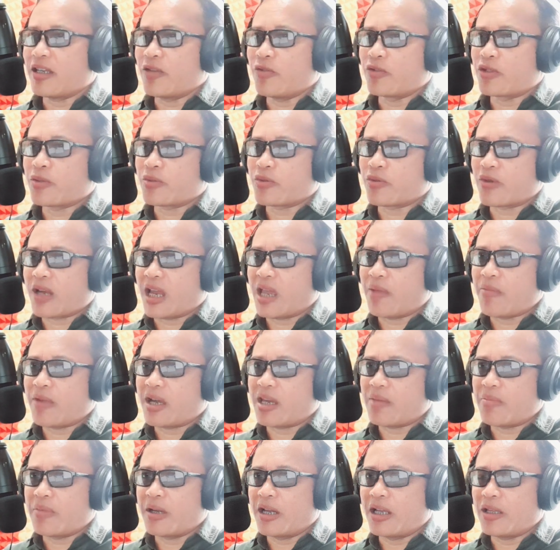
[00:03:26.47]
Yusuf
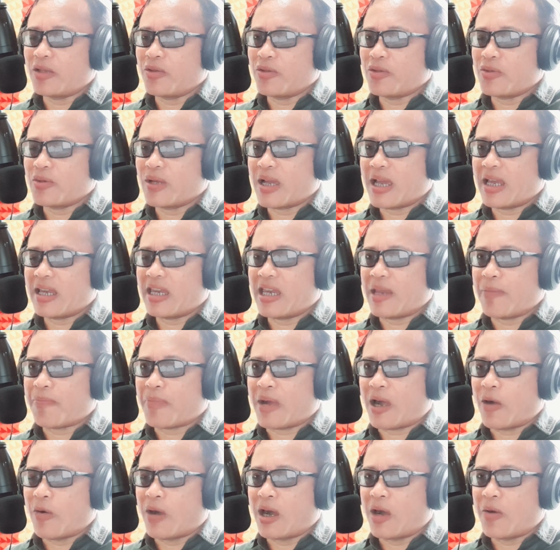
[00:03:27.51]
Sulaiman begitu juga nih
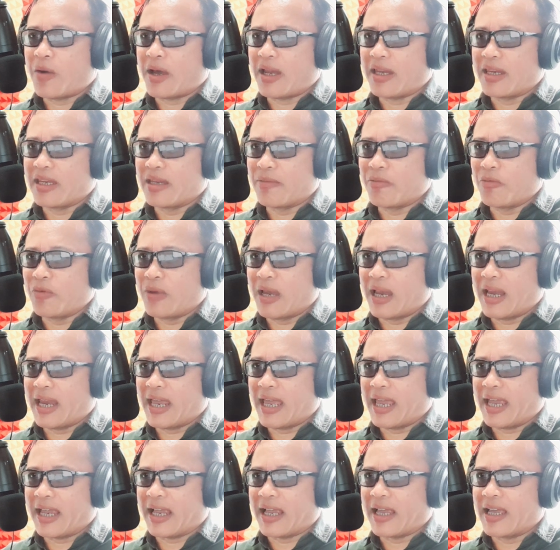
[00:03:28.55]
Pak Wawan di
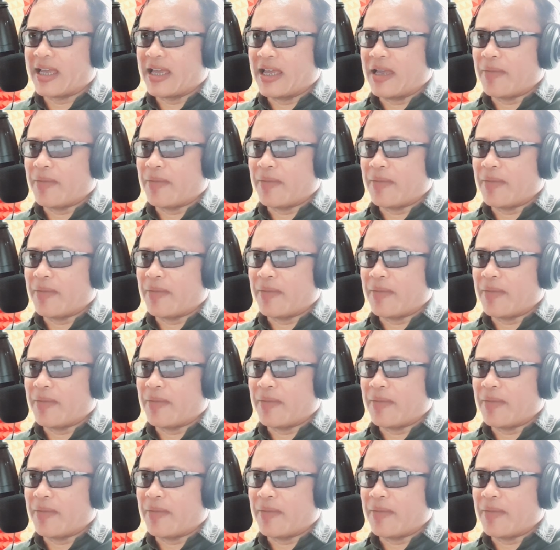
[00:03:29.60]
Buleleng